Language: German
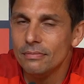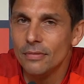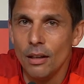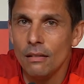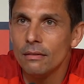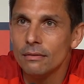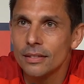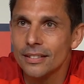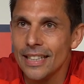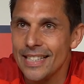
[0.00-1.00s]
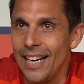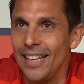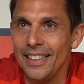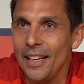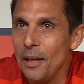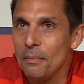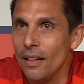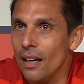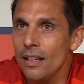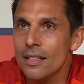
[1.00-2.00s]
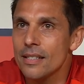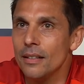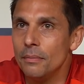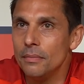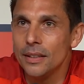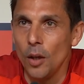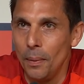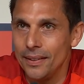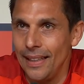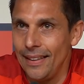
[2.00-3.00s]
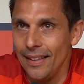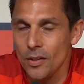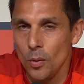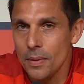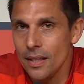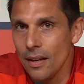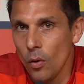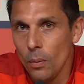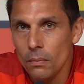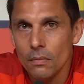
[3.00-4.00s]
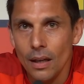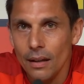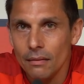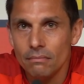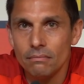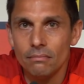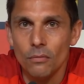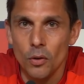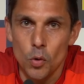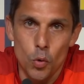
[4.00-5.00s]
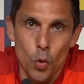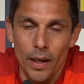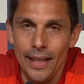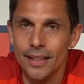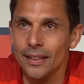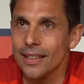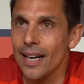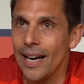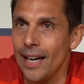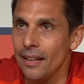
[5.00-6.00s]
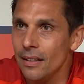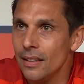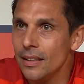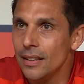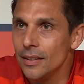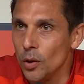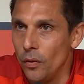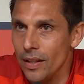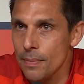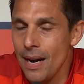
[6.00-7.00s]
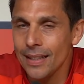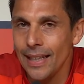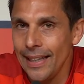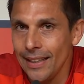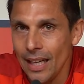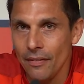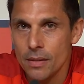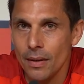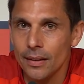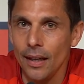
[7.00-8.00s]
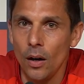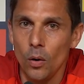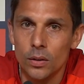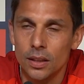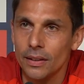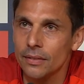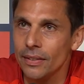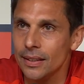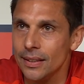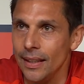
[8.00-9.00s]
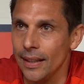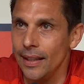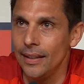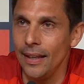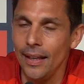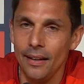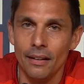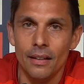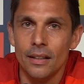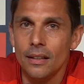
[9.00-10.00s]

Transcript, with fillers: Ja, das ist eine Zahl, die eben da ist. Ähm, ich glaube, es geht ja so ein bisschen darum, oder so, so gehe ich die Sache an, so, was macht Heidenheim, was macht die aus, was, was ist ihre Idee,